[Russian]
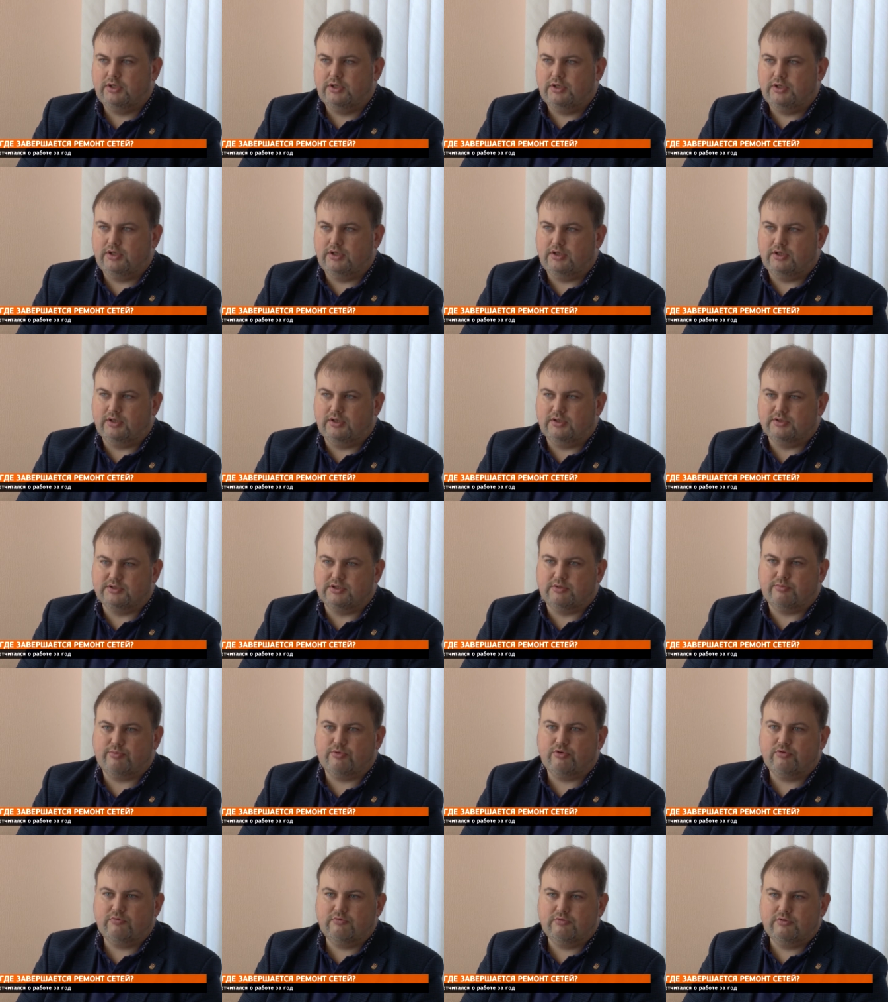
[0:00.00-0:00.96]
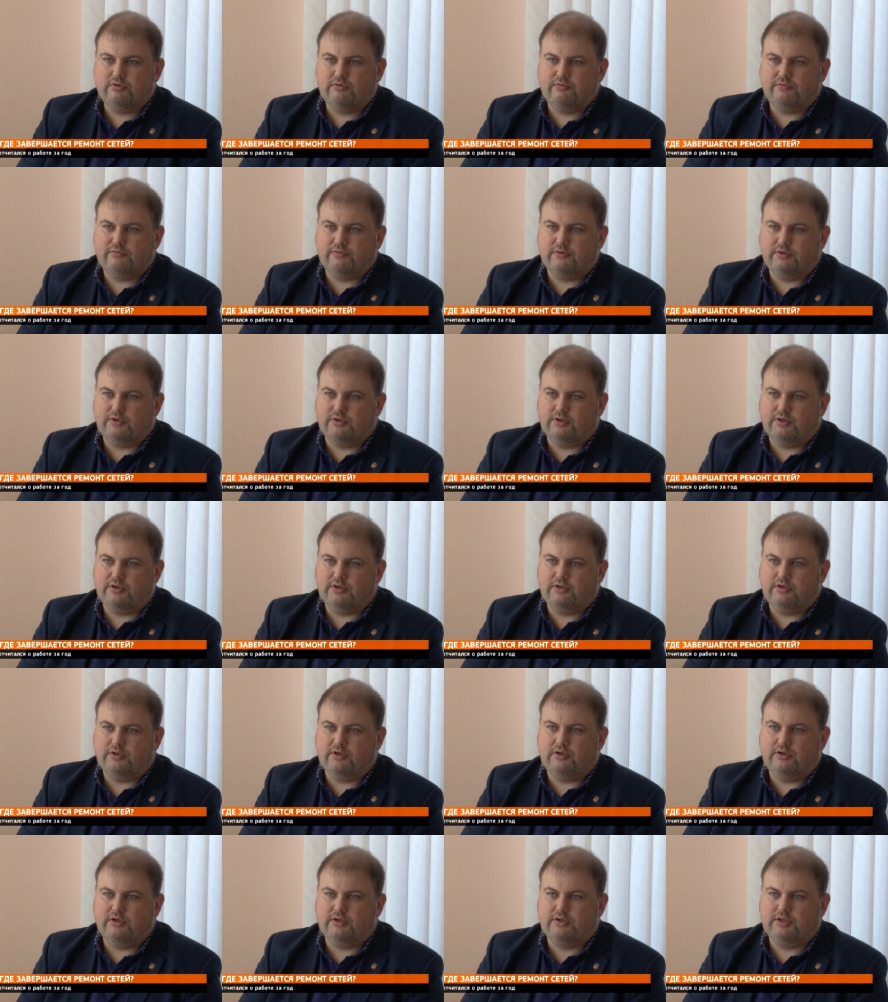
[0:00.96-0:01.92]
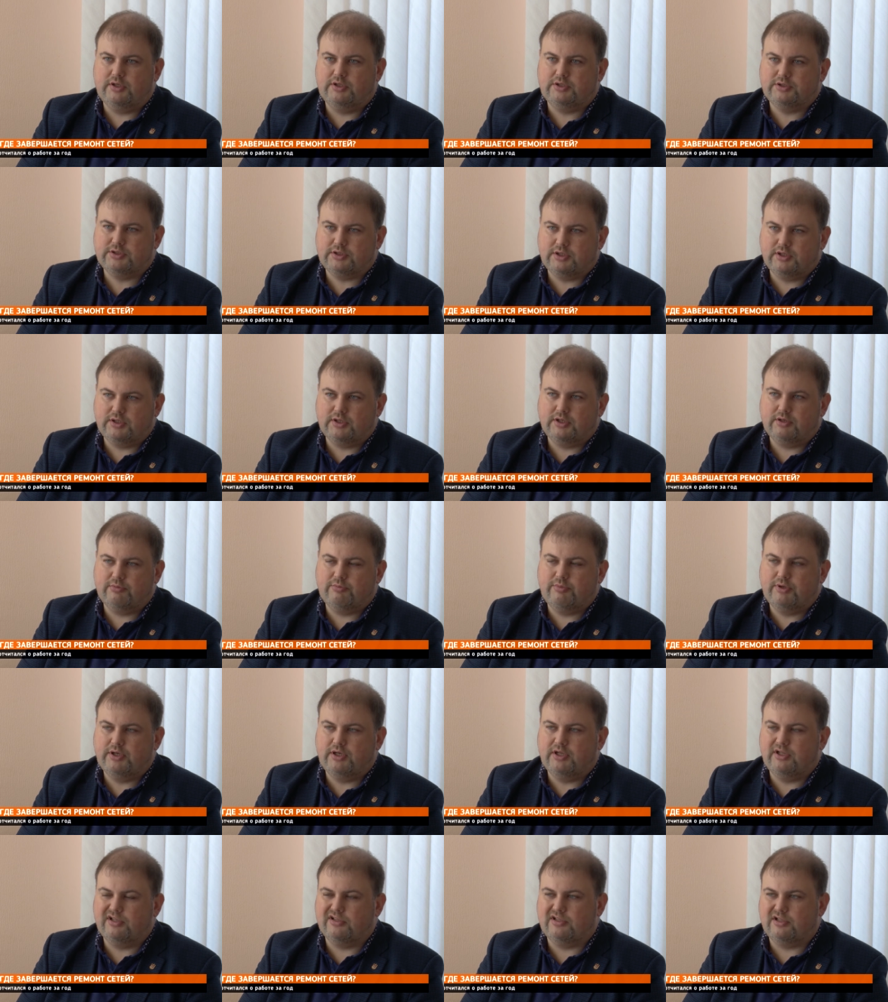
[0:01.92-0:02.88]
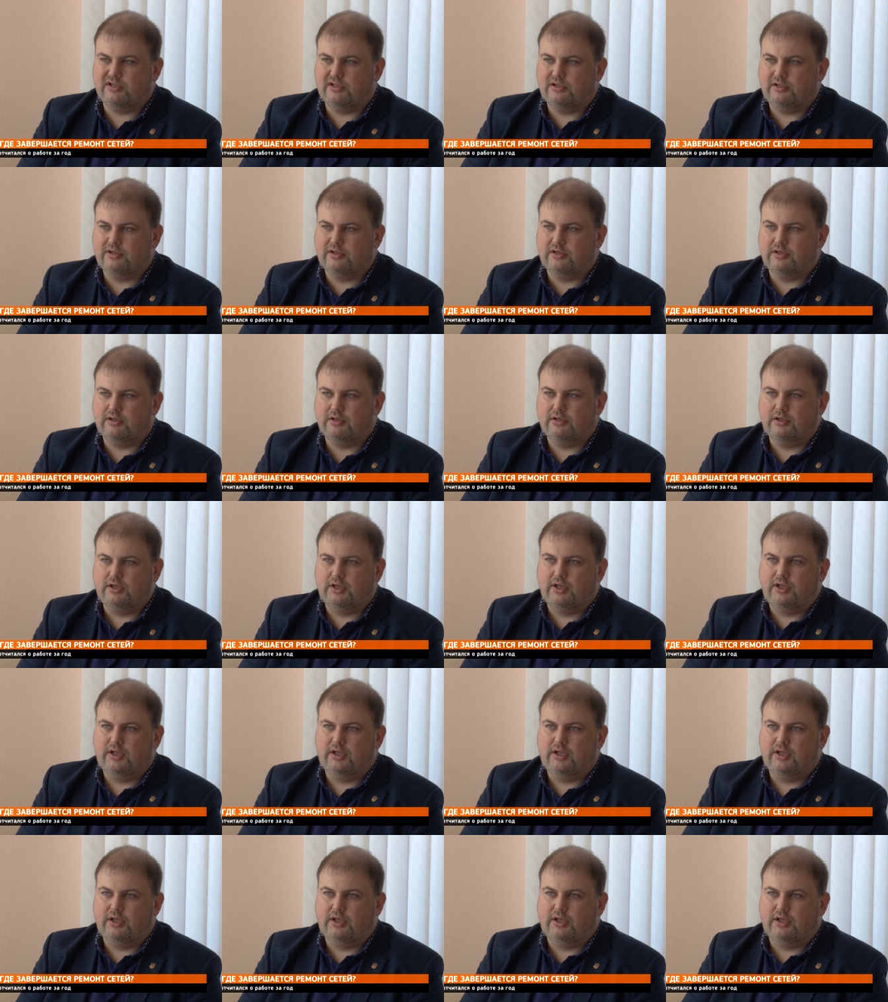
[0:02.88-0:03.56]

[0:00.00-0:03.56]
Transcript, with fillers: и газопроводов, и электрических кабелей и так далее.